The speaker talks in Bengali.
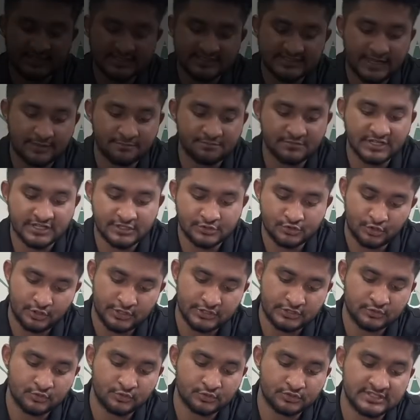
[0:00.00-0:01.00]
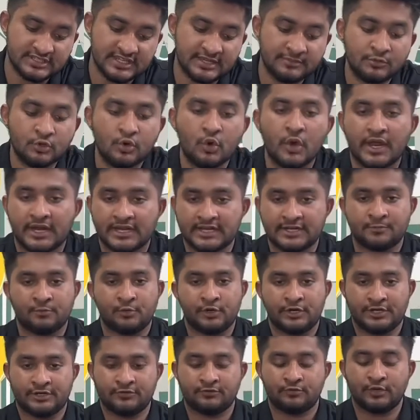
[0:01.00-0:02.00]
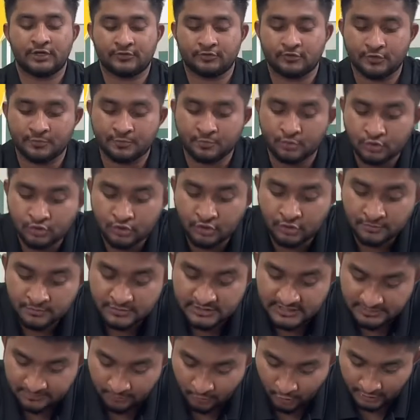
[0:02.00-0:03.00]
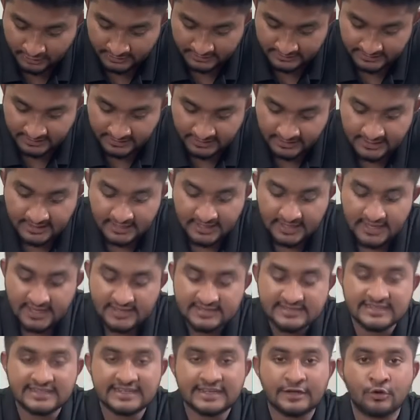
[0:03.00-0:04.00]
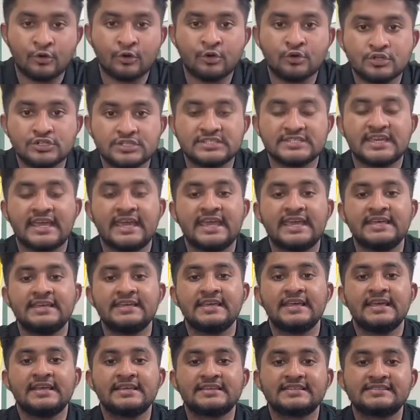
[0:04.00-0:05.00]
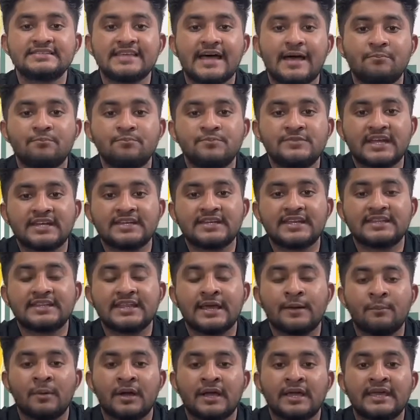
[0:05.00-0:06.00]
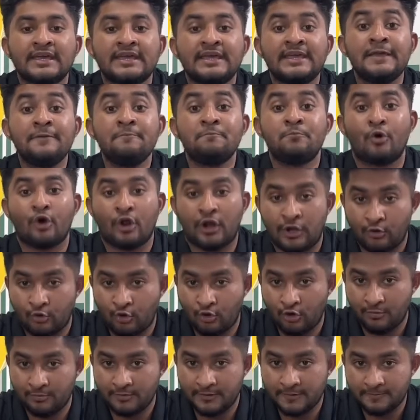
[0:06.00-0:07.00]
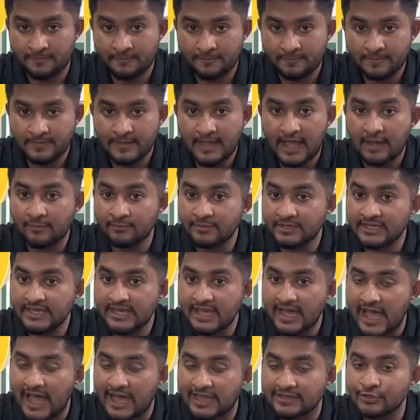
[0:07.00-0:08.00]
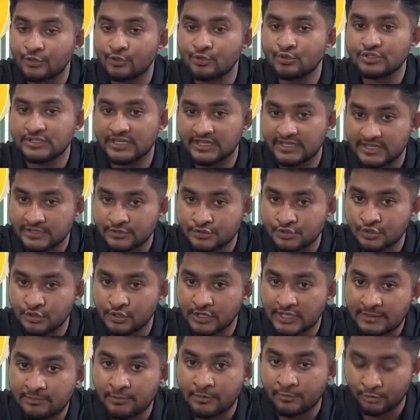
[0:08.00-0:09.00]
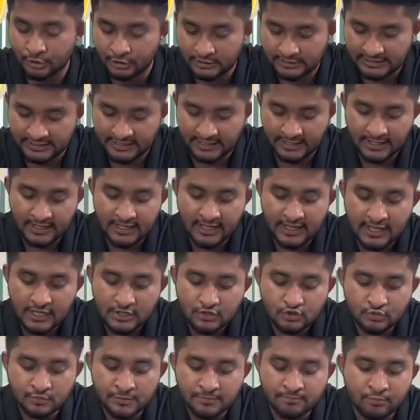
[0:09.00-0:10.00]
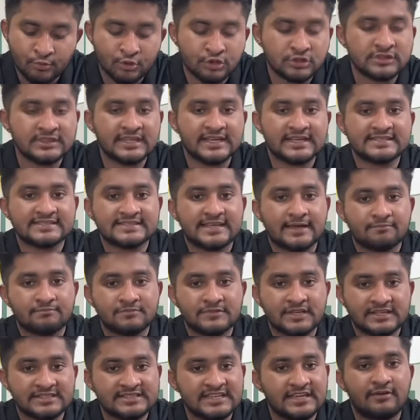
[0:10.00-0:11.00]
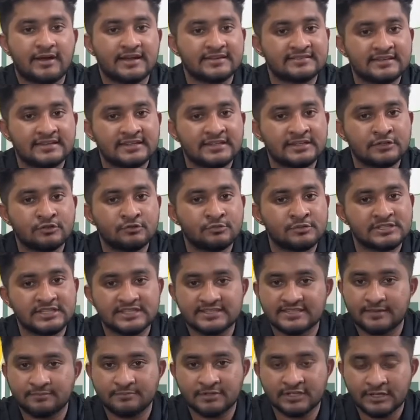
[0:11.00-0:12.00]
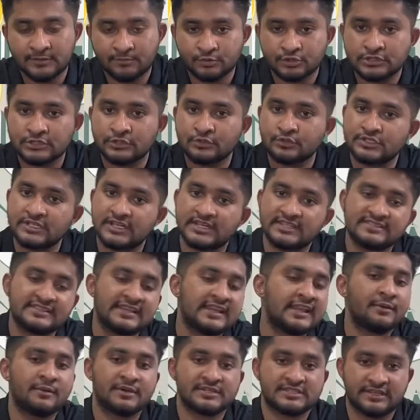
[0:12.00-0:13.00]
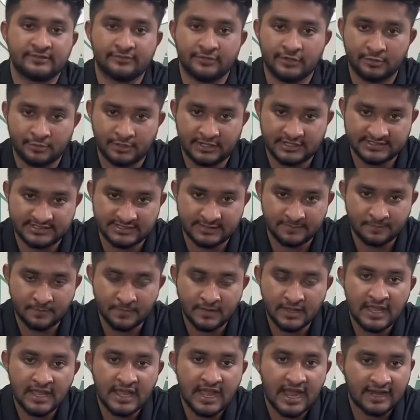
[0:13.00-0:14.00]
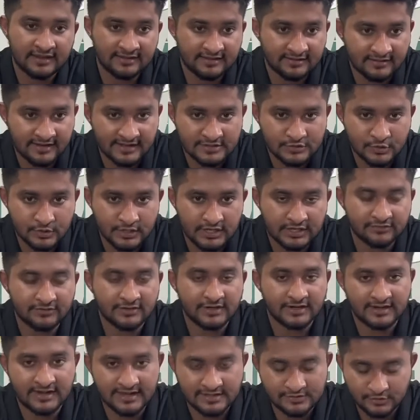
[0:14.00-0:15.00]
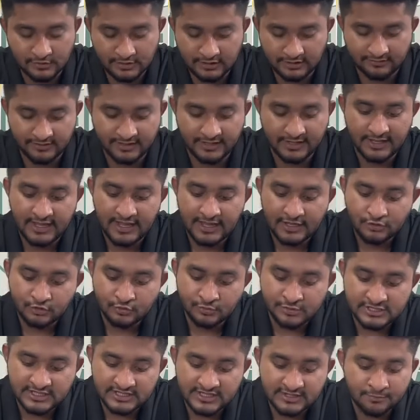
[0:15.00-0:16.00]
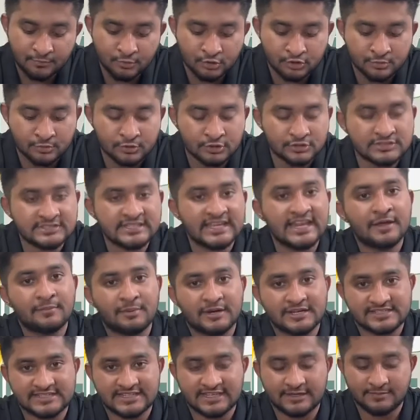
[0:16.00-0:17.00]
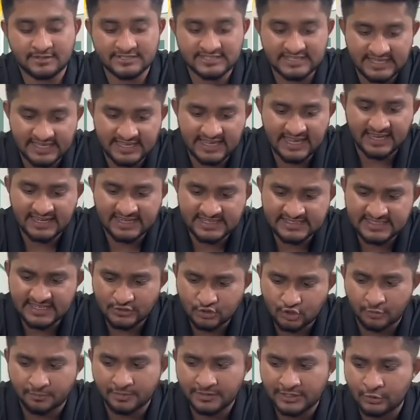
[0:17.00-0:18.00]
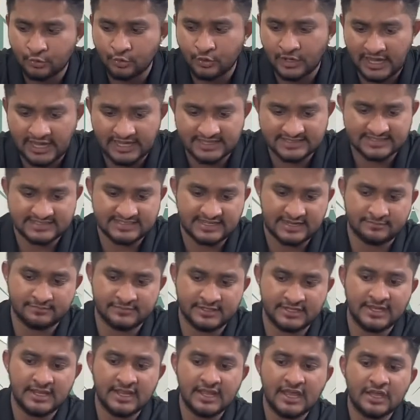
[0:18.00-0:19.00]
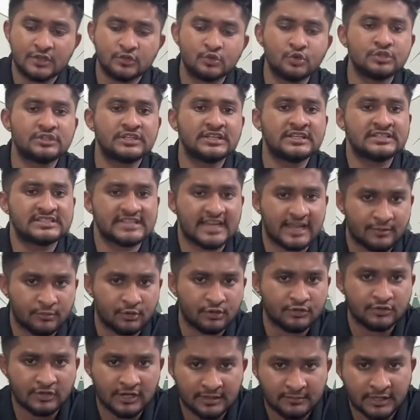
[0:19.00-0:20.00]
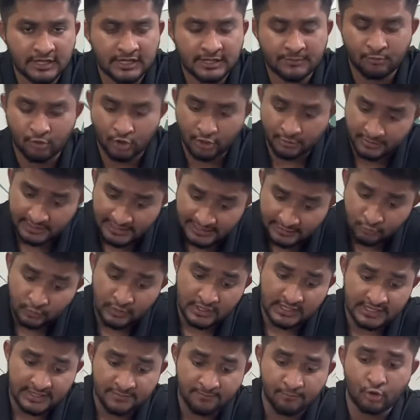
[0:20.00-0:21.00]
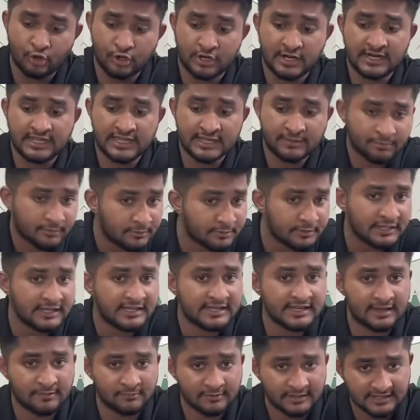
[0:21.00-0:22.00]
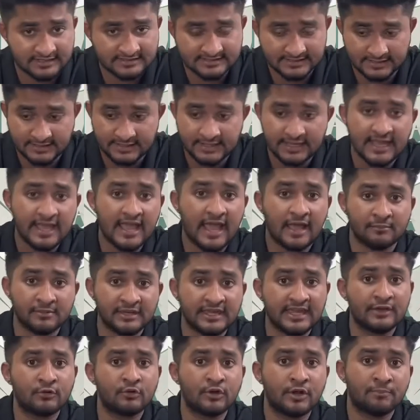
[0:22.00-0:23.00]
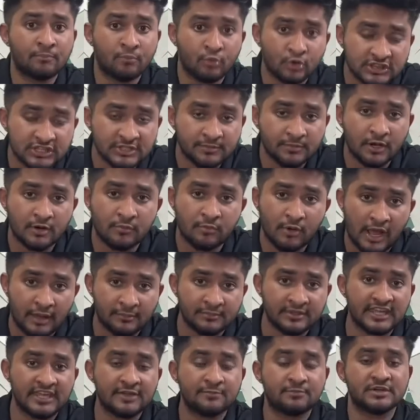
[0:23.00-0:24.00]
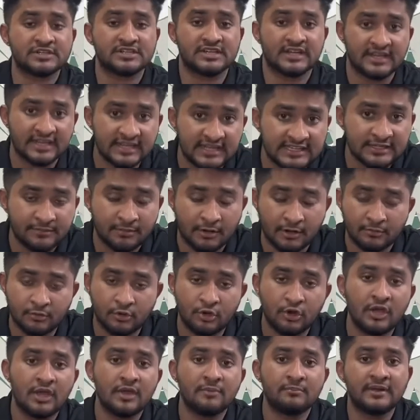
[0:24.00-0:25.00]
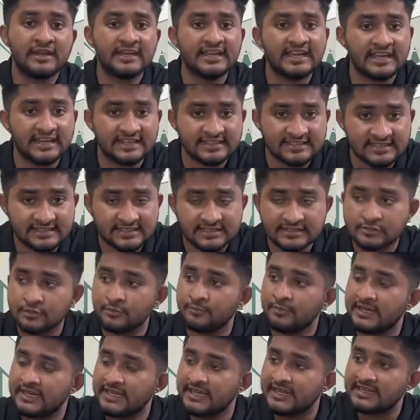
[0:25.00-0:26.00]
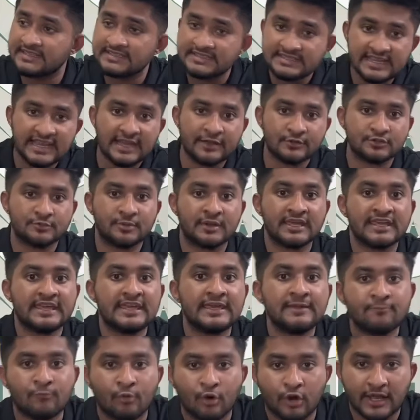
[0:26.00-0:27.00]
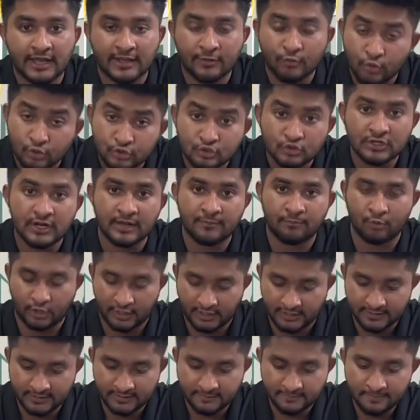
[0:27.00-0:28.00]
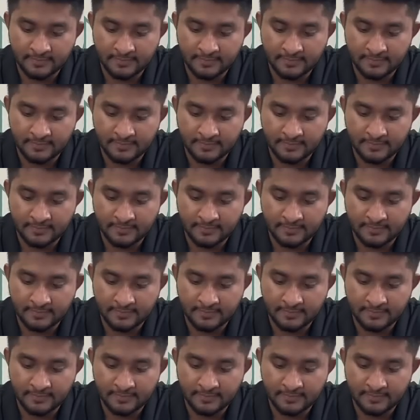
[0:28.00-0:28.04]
একটা সাবজেক্ট চয়েস করতে যাই আমি কয়েকটা পয়েন্টে ফোকাস করি প্রথম যে পয়েন্টটা সেটা হলো সেই সাবজেক্টটাতে আমাকে কি পড়ানো হবে আমি কি আদৌ সেটার জন্য কেপেবল কিনা তুমি প্রত্যেক সাবজেক্ট যেই ভার্সিটিতে তুমি যেই সাবজেক্ট নিয়ে পড়তে চাও সেটা সিলেবাস অ্যাভেলেবল আছে আন্ডার গ্র্যাজুয়েট লেভেলে গ্র্যাজুয়েট লেভেলে তুমি সেটা প্রথমত সিলেবাস দেখবা যে এইখানে যে টপিকগুলো আছে সামনের দুই তিন চার বছর আমাকে পড়াবে এগুলো কি পড়ার ক্যাপাবিলিটি আমার আছে আমি কি এগুলো পড়তে পারবো আমি কি প্রেশারটা নিতে পারবো মেডিকেলে যেতে চাচ্ছ মেডিকেলে জিগাও যে ভাই কী পড়ায় কতটা পড়ায়